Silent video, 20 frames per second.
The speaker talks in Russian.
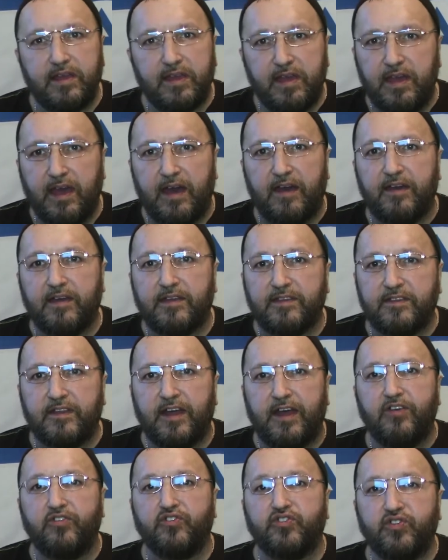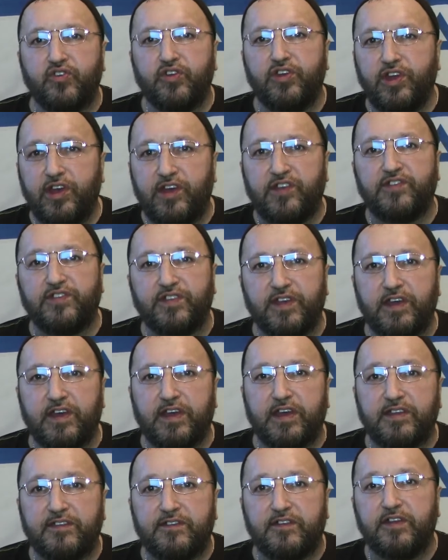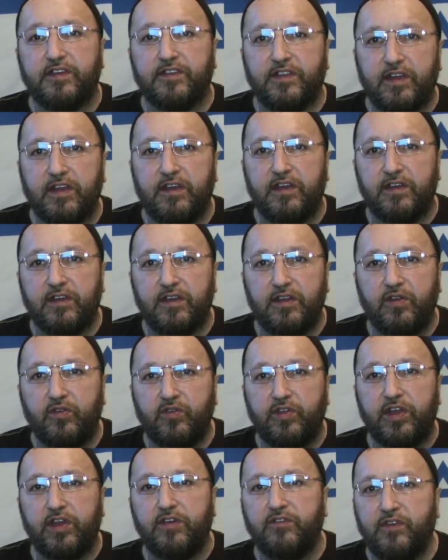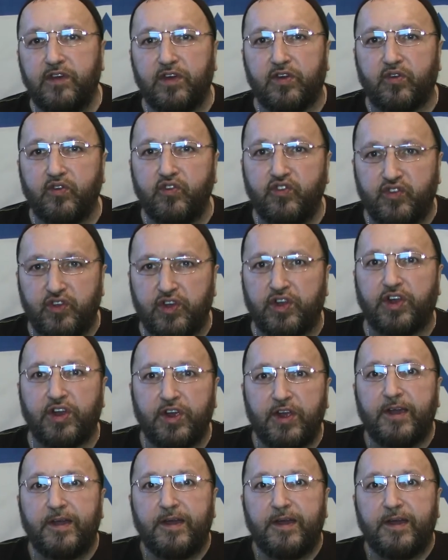Я знаю, что есть среди людей верующих,